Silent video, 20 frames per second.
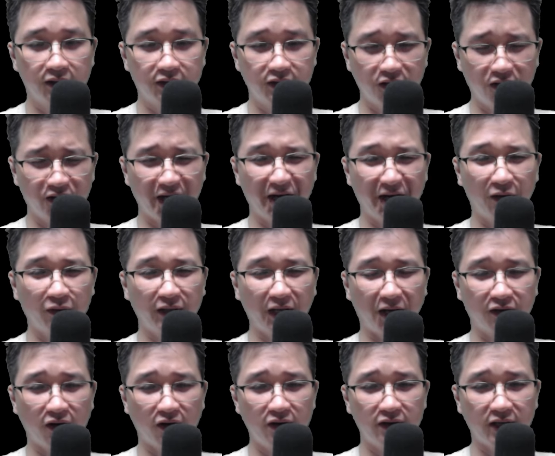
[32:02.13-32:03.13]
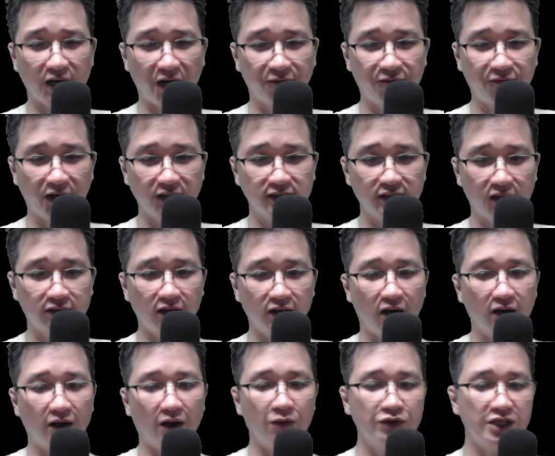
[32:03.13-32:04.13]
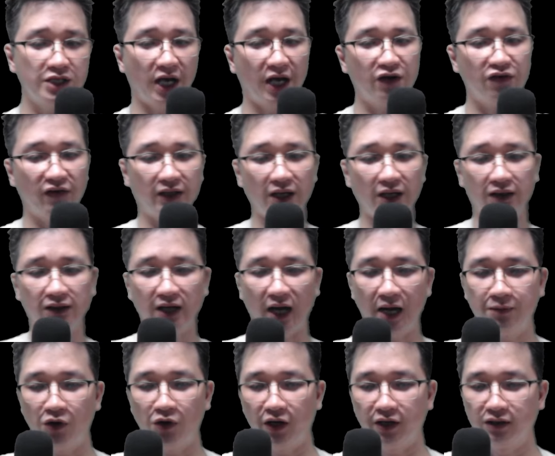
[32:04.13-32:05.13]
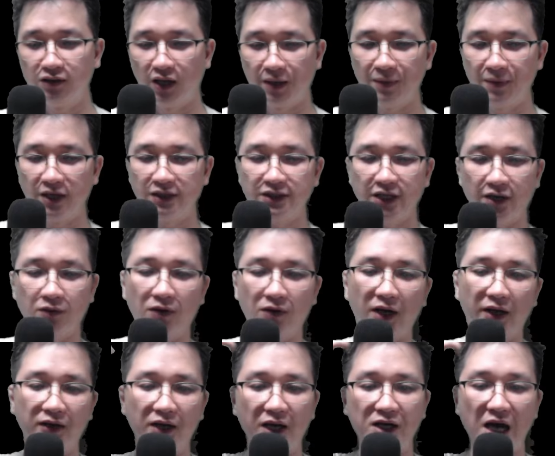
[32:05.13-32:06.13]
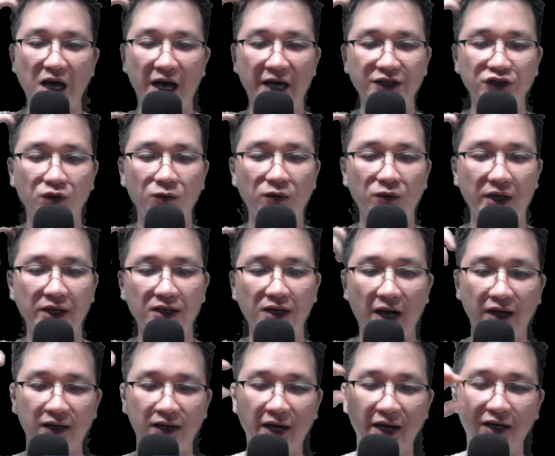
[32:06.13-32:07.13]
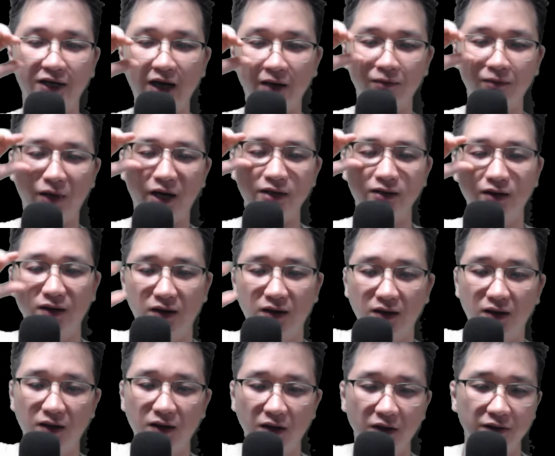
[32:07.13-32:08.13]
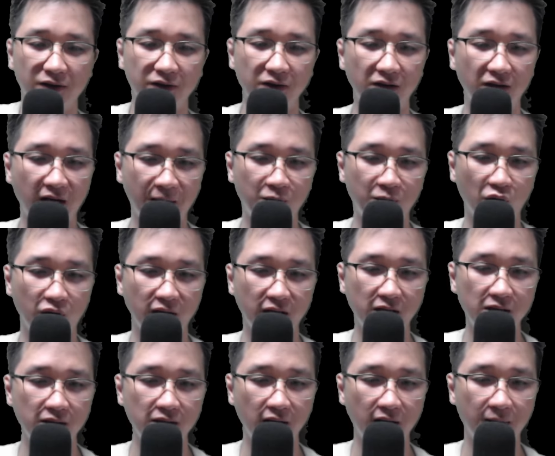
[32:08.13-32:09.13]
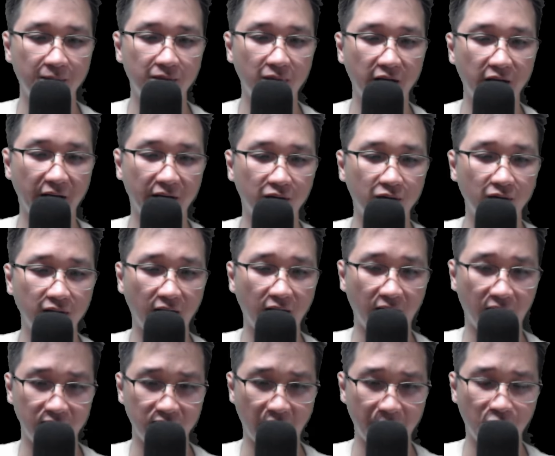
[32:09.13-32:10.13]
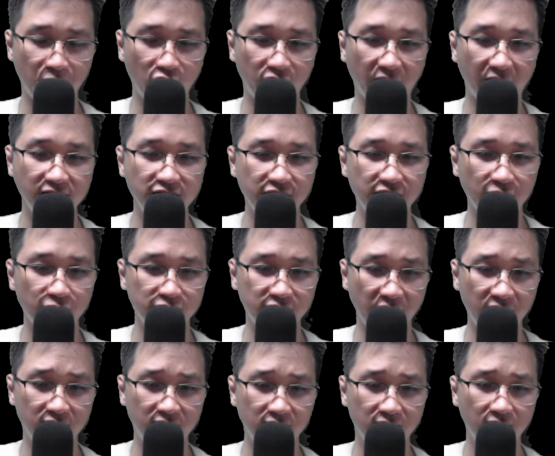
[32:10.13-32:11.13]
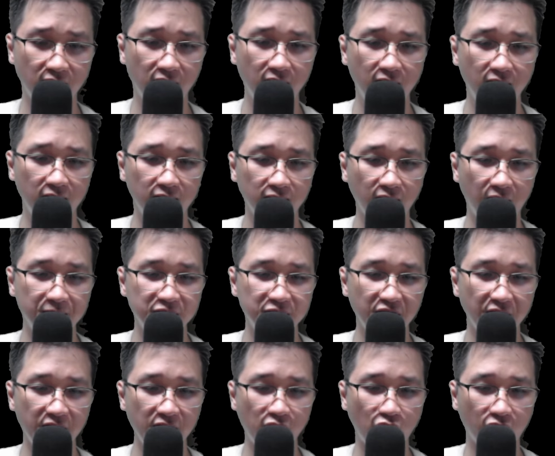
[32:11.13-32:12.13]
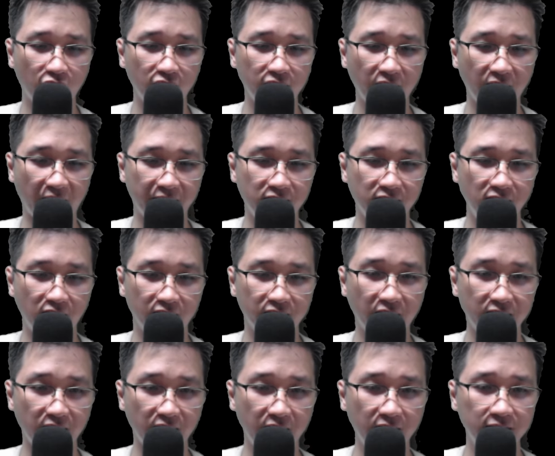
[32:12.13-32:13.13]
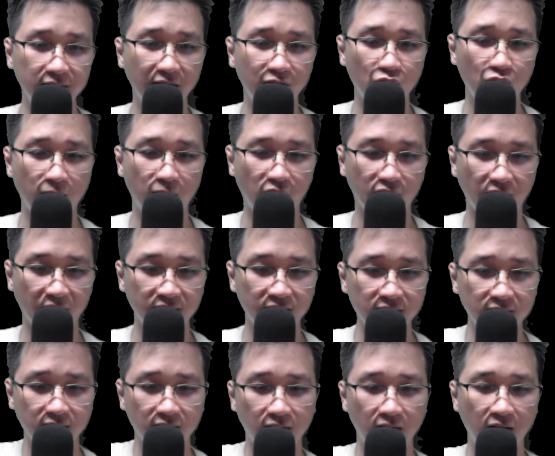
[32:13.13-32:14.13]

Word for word: Khương Nghị có thể rõ ràng phát giác được khống chế đối với tất cả mọi người bên trên hoàng đê đài xung quanh càng ngày càng mạnh, như là một ý niệm liền có thể để bọn hắn chịu chết, thậm chí còn có thể ảnh hưởng đến ý thức của bọn hắn.